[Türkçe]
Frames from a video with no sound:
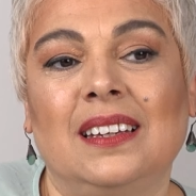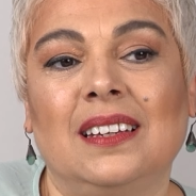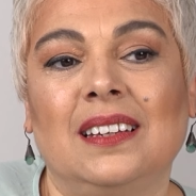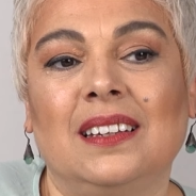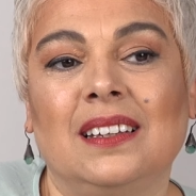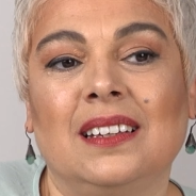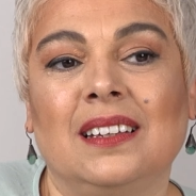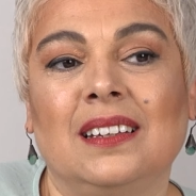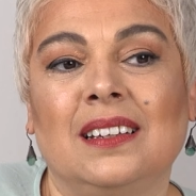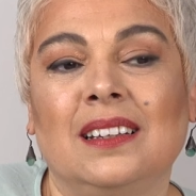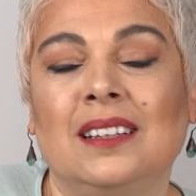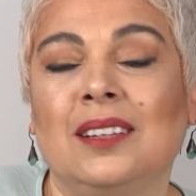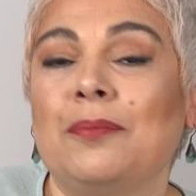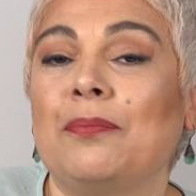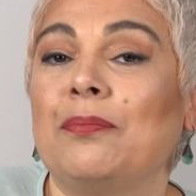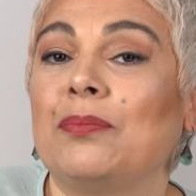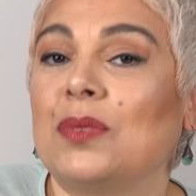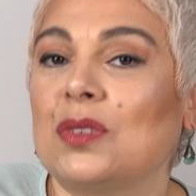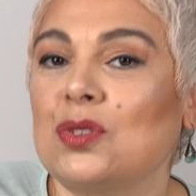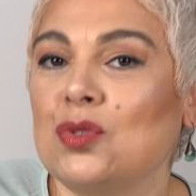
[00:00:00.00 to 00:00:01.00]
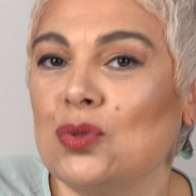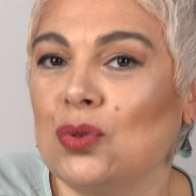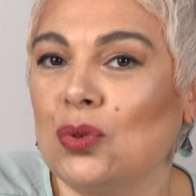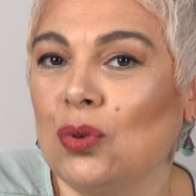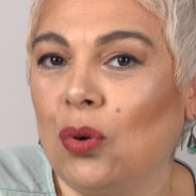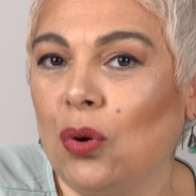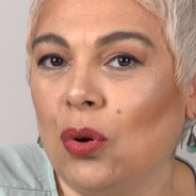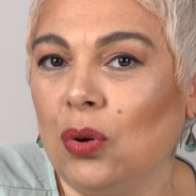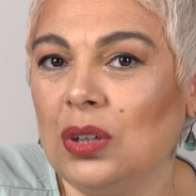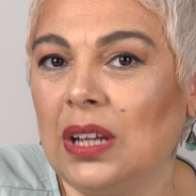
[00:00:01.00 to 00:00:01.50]
E,
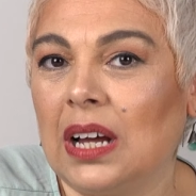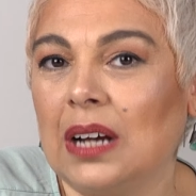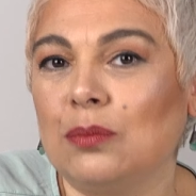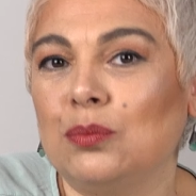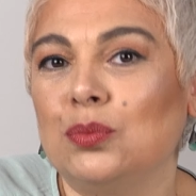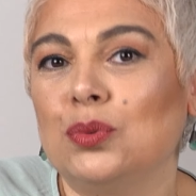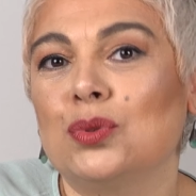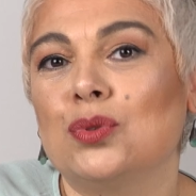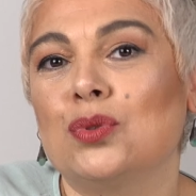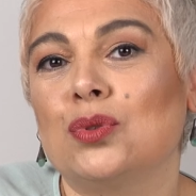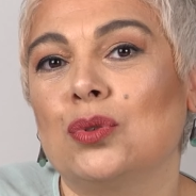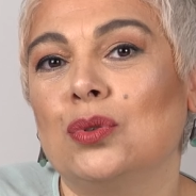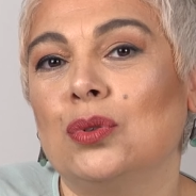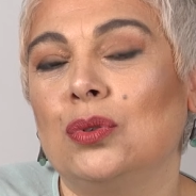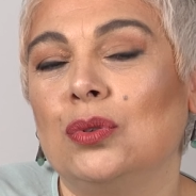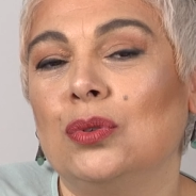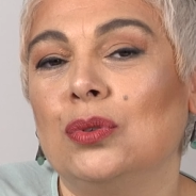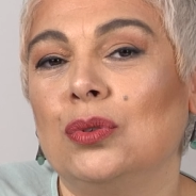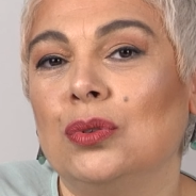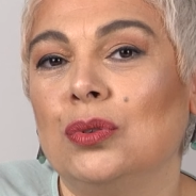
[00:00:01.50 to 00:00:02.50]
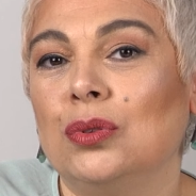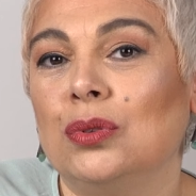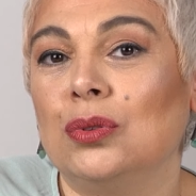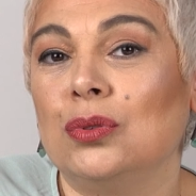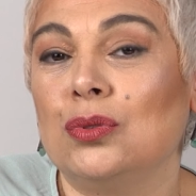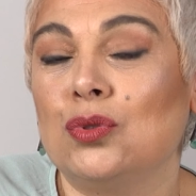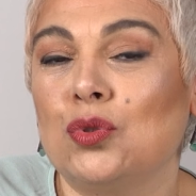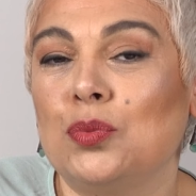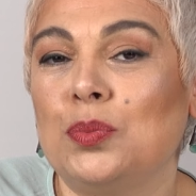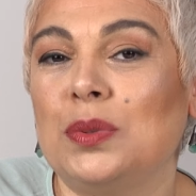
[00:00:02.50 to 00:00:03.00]
çünkü Oğlak Burcu
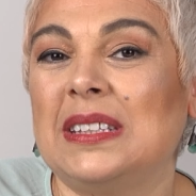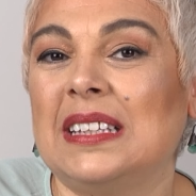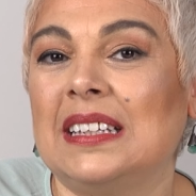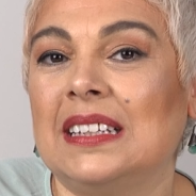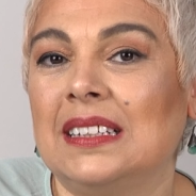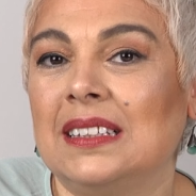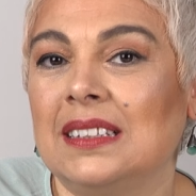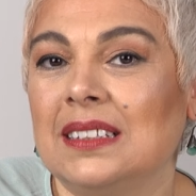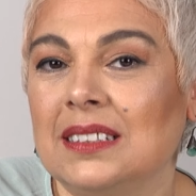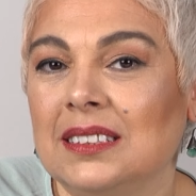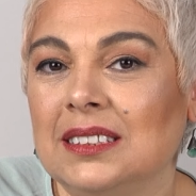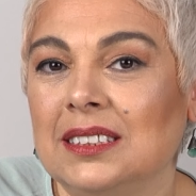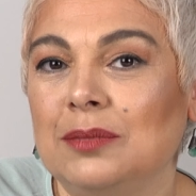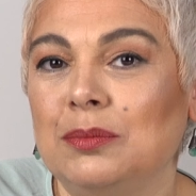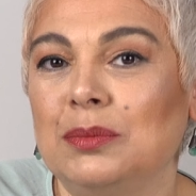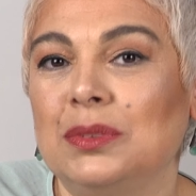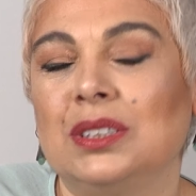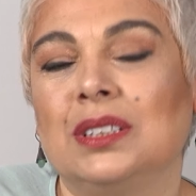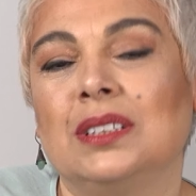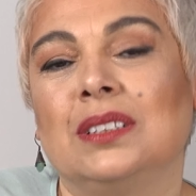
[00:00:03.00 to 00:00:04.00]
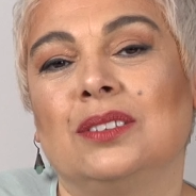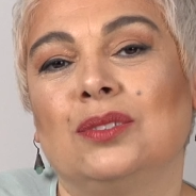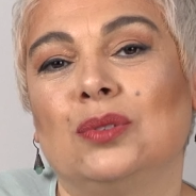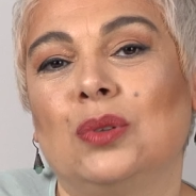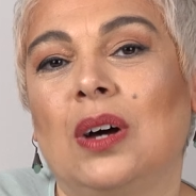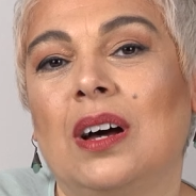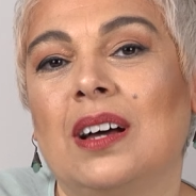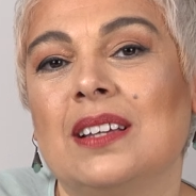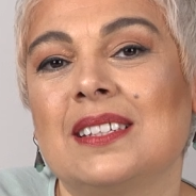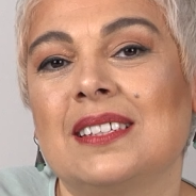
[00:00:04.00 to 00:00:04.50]
e, Jüpiter'in ılımlı
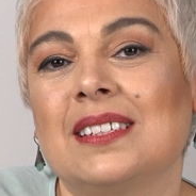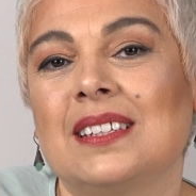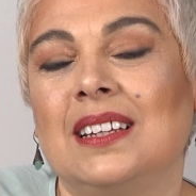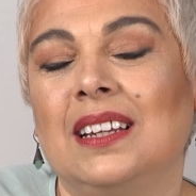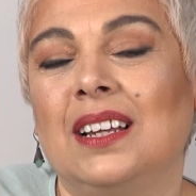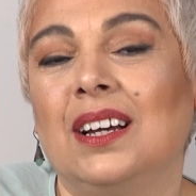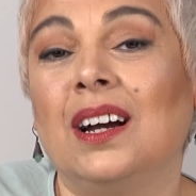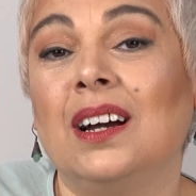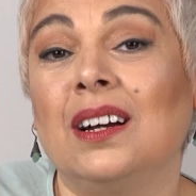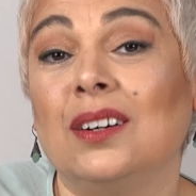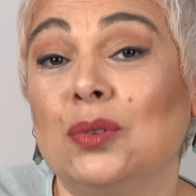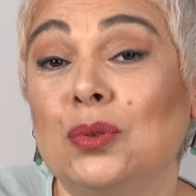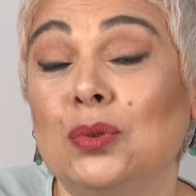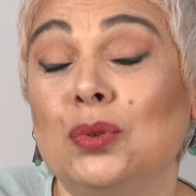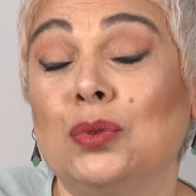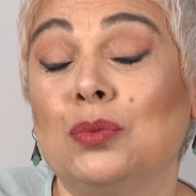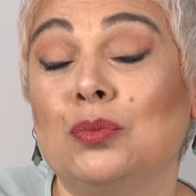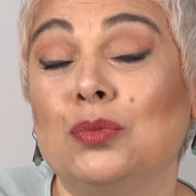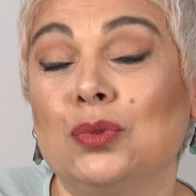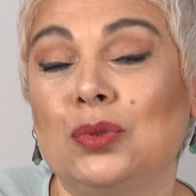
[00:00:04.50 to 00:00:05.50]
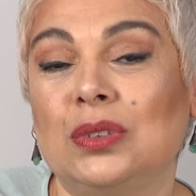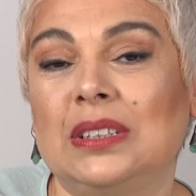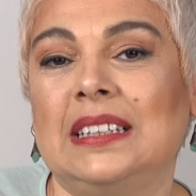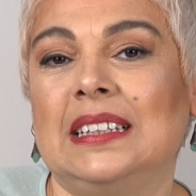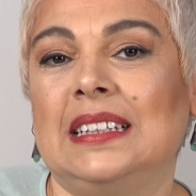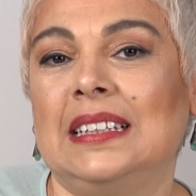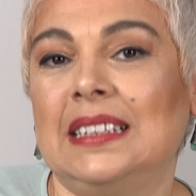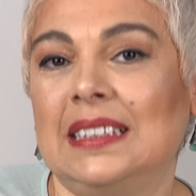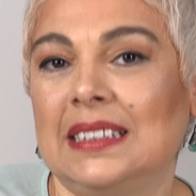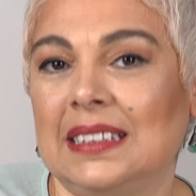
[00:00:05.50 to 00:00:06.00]
doğasıyla uyumlu
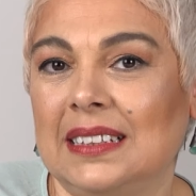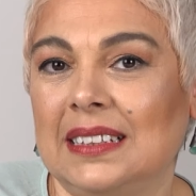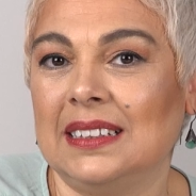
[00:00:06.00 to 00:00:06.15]
değil.